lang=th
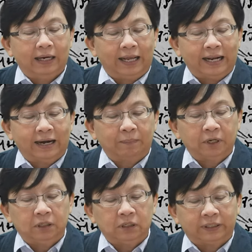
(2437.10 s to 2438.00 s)
และได้รับ
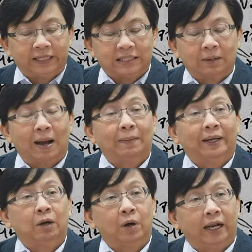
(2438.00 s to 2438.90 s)
เงินเดือนกินสบายไป
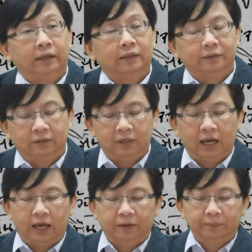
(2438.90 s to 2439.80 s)
เท่านั้น
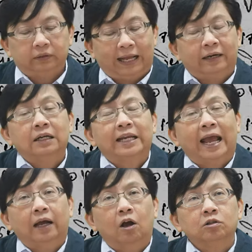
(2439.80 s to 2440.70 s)
นะคะแต่เรื่อง
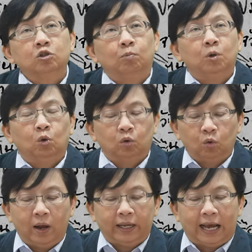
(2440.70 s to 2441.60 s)
นี้ก็จบลง
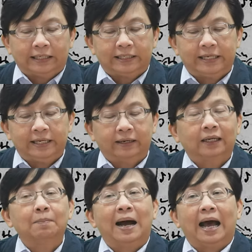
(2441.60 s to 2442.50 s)
ด้วยการที่รั
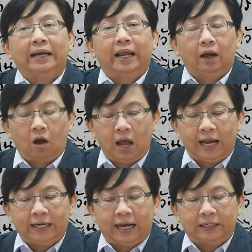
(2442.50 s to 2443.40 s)
ฐบาลเนี้ยก็
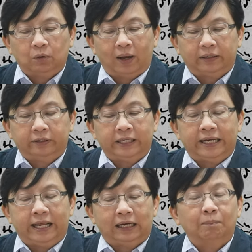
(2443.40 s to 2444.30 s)
ให้นายถวัลย์ ฤทธิ
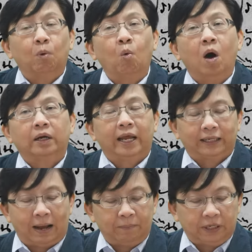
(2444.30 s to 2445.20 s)
เดชกับพวกเนี่ย
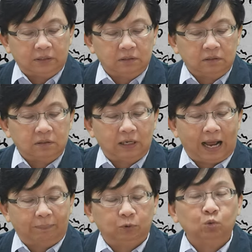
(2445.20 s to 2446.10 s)
ทำหนังสือก
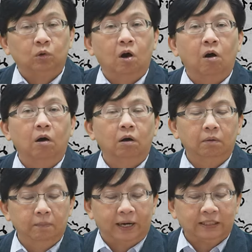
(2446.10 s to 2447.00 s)
ราบทูลขอ
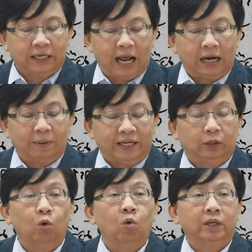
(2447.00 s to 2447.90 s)
พระราชทานอภัย
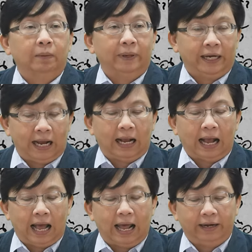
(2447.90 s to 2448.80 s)
โทษอย่างเป็นทาง
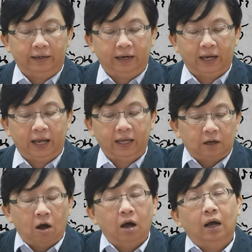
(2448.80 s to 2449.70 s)
การนะคะ
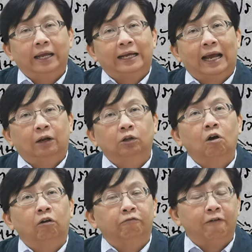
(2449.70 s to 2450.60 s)
ก็อัยการก็
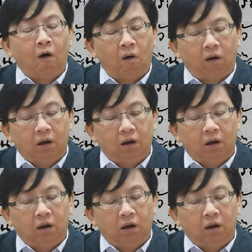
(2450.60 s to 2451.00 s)
ถอนฟ้อง